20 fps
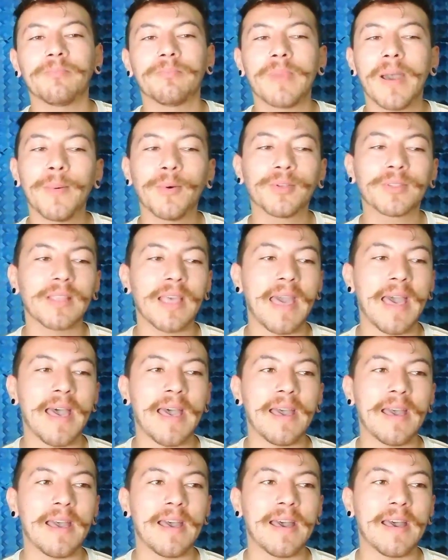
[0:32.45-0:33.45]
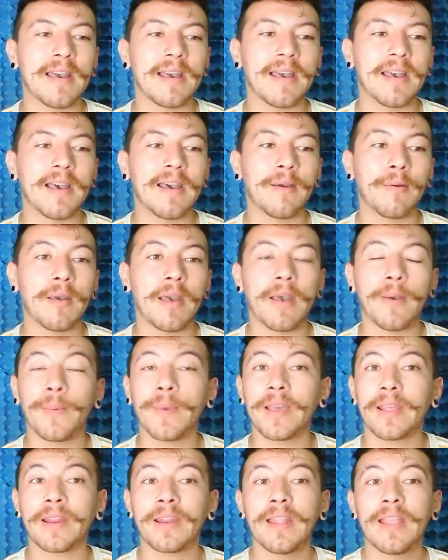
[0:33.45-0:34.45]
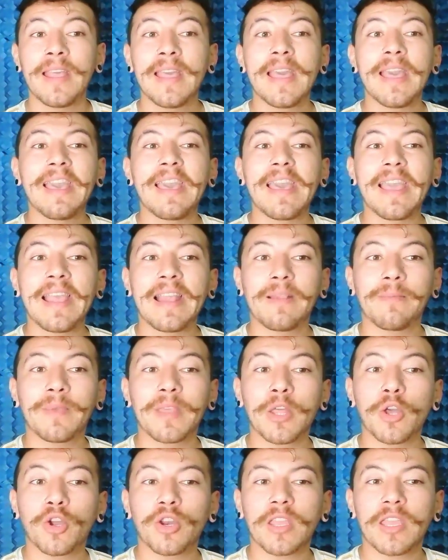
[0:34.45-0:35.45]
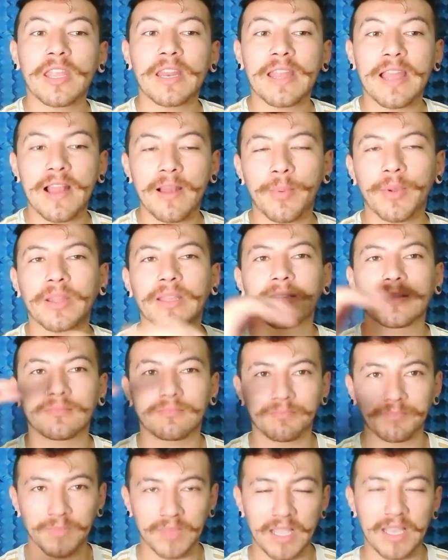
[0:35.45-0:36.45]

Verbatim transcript: Vamos a, ver el video original porque